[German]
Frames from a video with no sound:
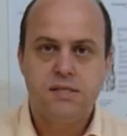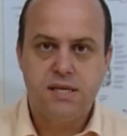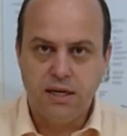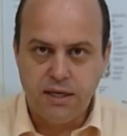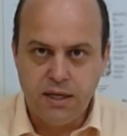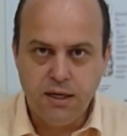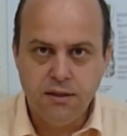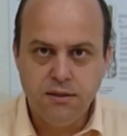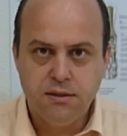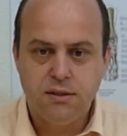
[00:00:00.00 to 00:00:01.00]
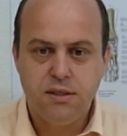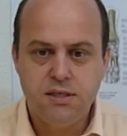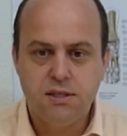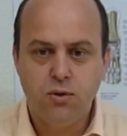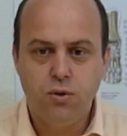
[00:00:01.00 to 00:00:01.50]
Zerlegen
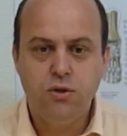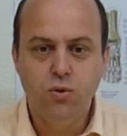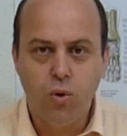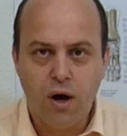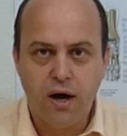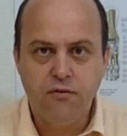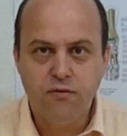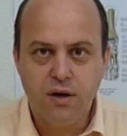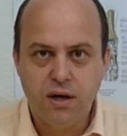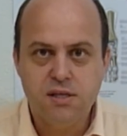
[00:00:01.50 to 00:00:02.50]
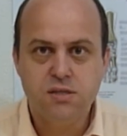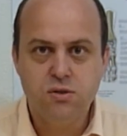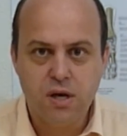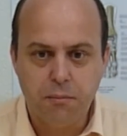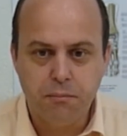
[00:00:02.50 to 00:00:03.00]
ist natürlich noch einfacher als
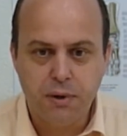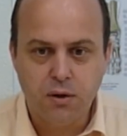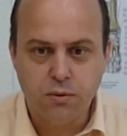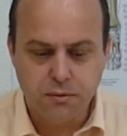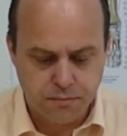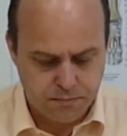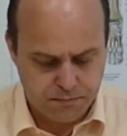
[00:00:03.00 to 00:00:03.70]
zusammenbauen.